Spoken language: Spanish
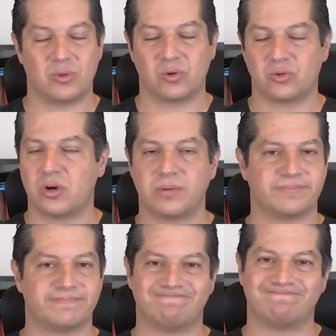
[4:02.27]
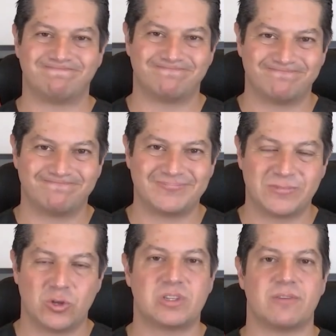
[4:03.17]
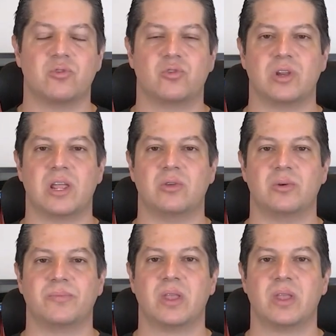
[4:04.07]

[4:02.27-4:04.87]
doctor, no está funcionando.